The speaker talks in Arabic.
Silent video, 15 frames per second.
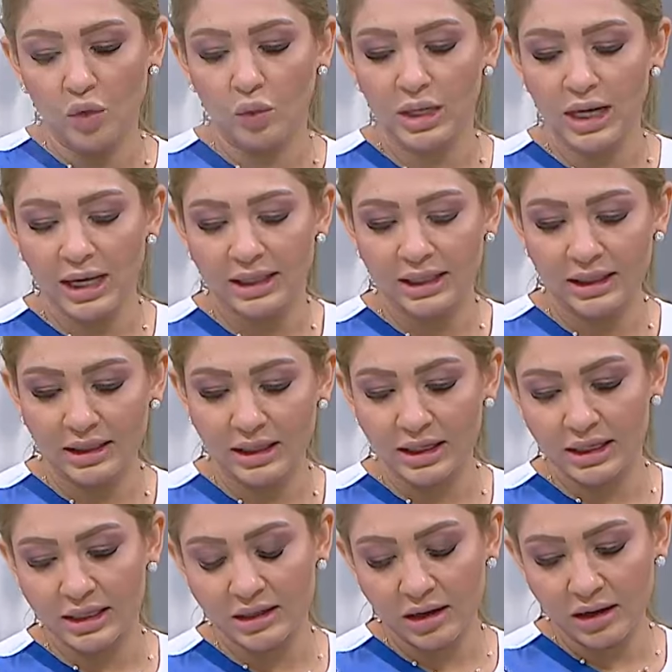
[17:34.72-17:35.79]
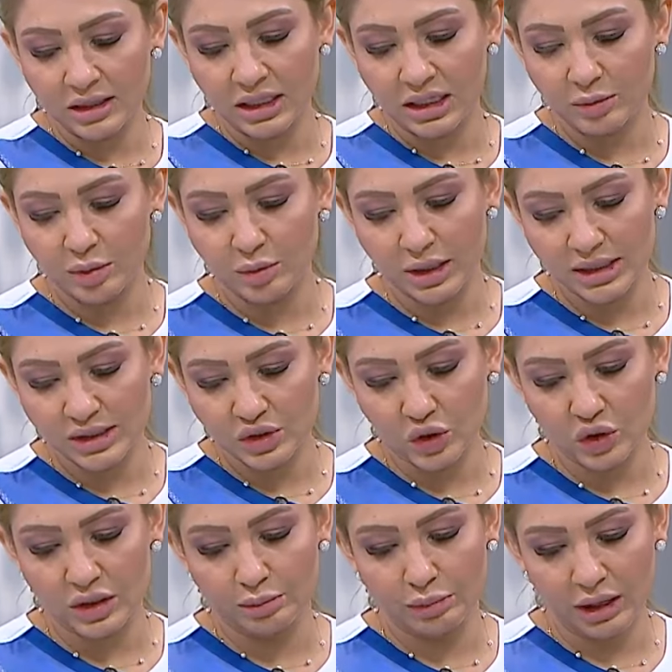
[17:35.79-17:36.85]
ولكن الايراني اللي بيميزه
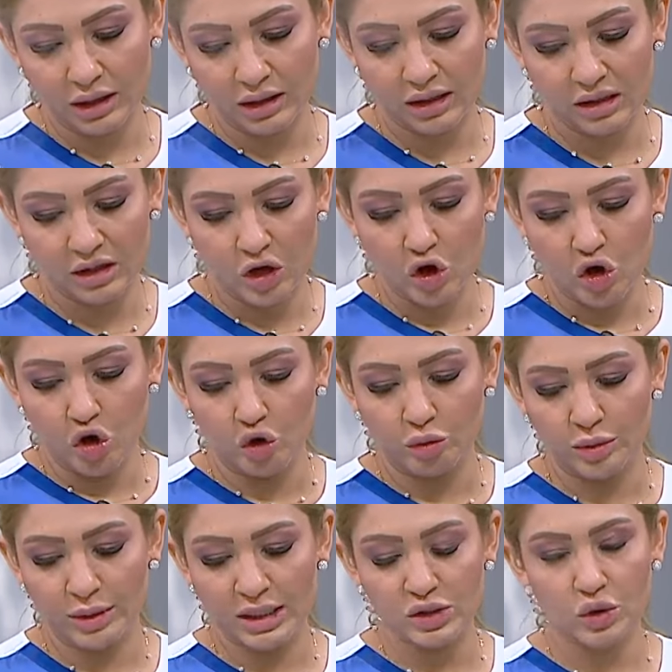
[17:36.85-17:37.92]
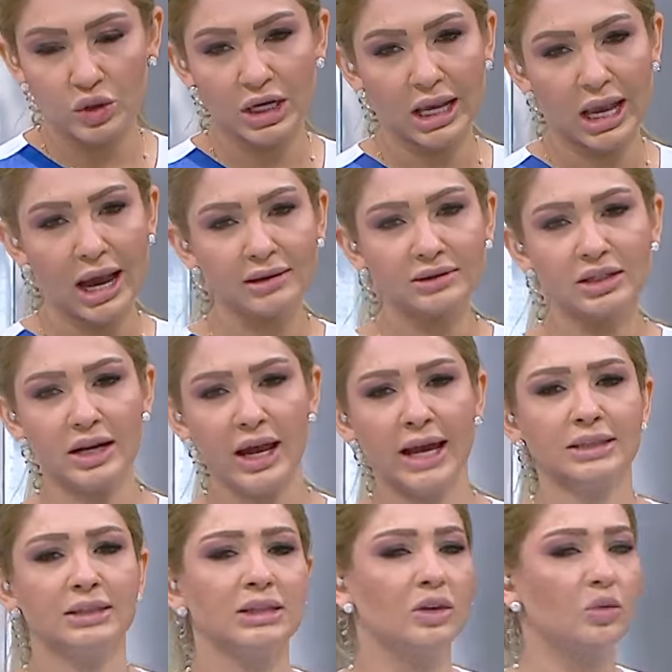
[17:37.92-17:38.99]
البهار وبيميزه النكهات
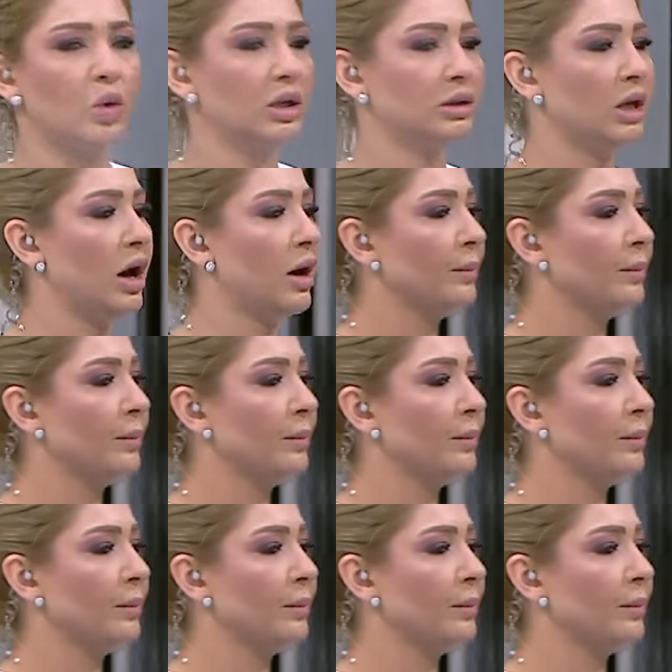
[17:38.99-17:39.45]
الحد الواضحه